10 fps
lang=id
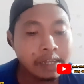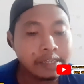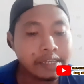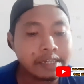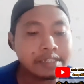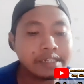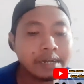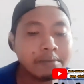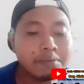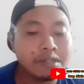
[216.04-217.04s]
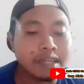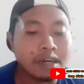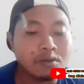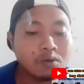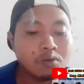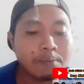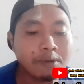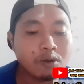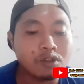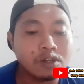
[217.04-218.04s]
Yajan segera memberitahu Wang
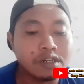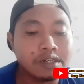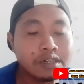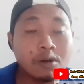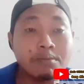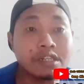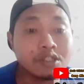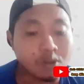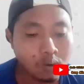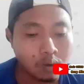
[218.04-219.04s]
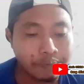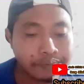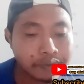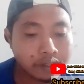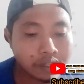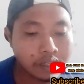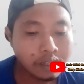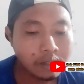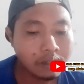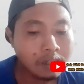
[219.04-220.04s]
Paujan nomor itu.
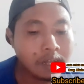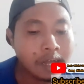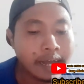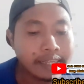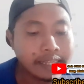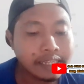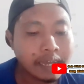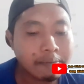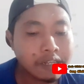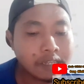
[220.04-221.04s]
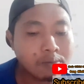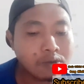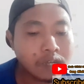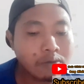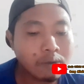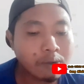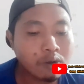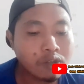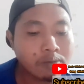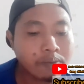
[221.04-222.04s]
Hanya tiga menit kemudian Wang
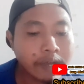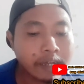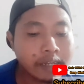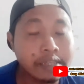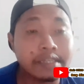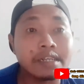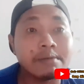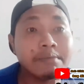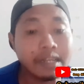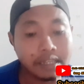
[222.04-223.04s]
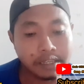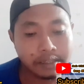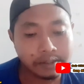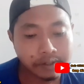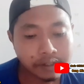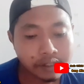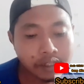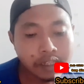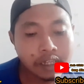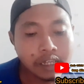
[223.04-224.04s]
Paujan memanggil Yajan kembali.
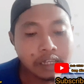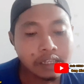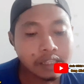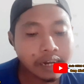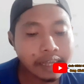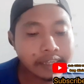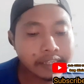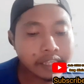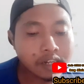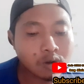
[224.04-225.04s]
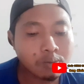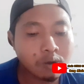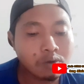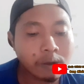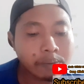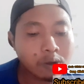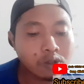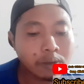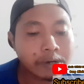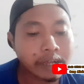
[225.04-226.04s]
Setelah Yajan terhubung, Wang
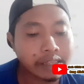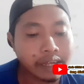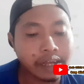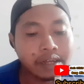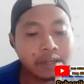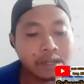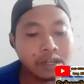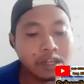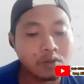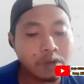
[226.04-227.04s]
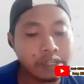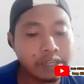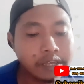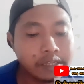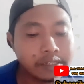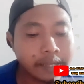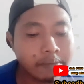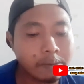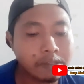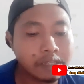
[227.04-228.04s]
Paujan berkata, Tuan Y,
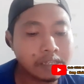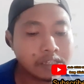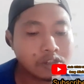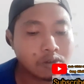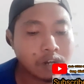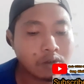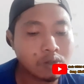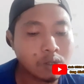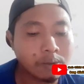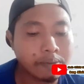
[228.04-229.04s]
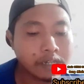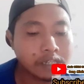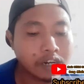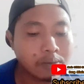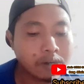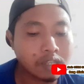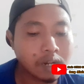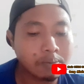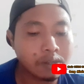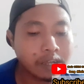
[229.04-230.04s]
saya meminta seseorang untuk memeriksa nomor
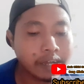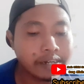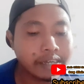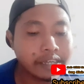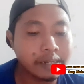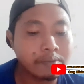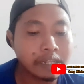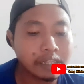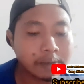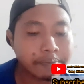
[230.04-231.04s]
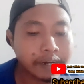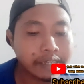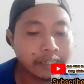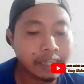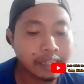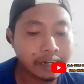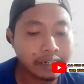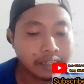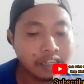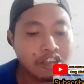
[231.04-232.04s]
telepon yang Anda kirimkan kepada saya
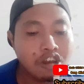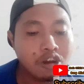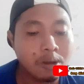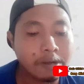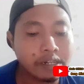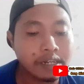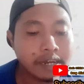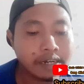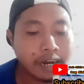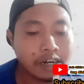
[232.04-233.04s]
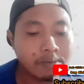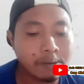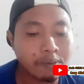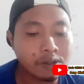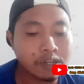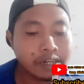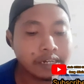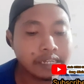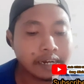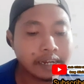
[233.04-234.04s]
tadi. Nomor ini adalah nomor ponsel
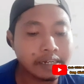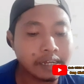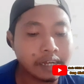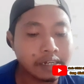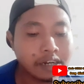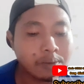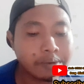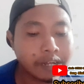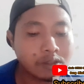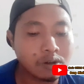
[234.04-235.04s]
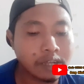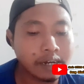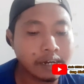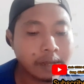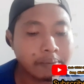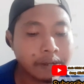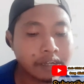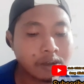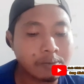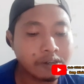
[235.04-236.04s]
dari Kanada dan operatornya adalah
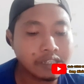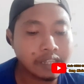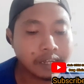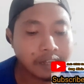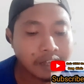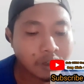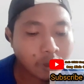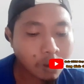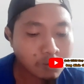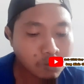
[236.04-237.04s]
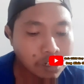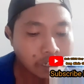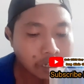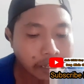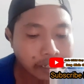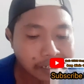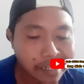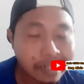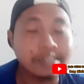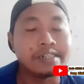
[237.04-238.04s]
Bell Communita
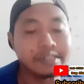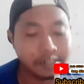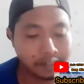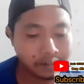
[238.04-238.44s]
Communication.